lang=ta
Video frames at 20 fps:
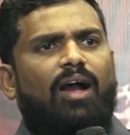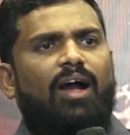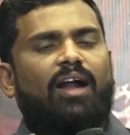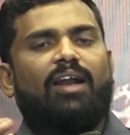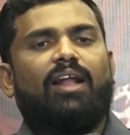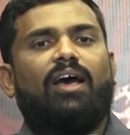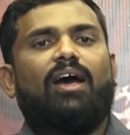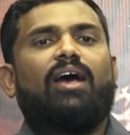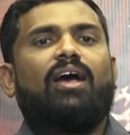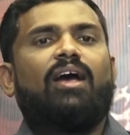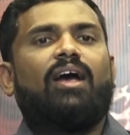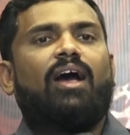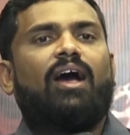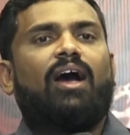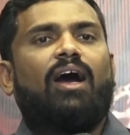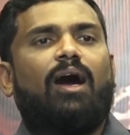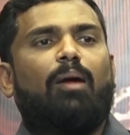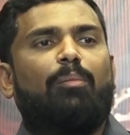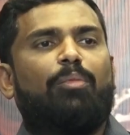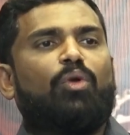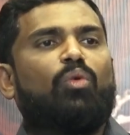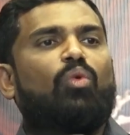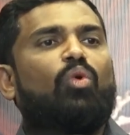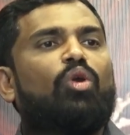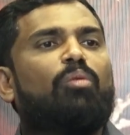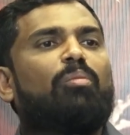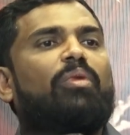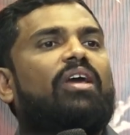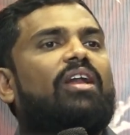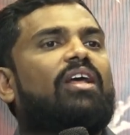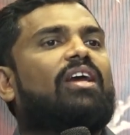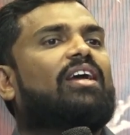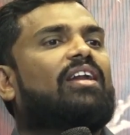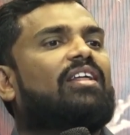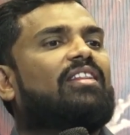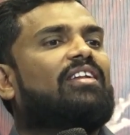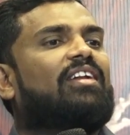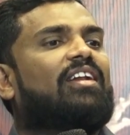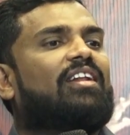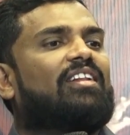ஆனால் அப்படி உரிமை
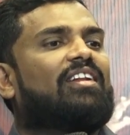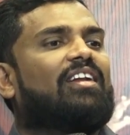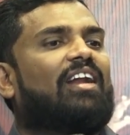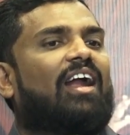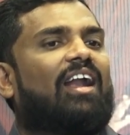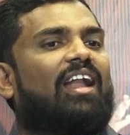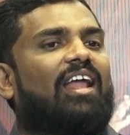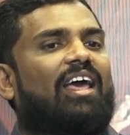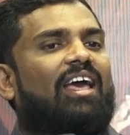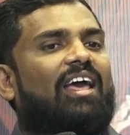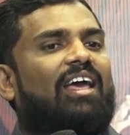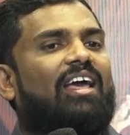இருக்கிறதுன்றதுனால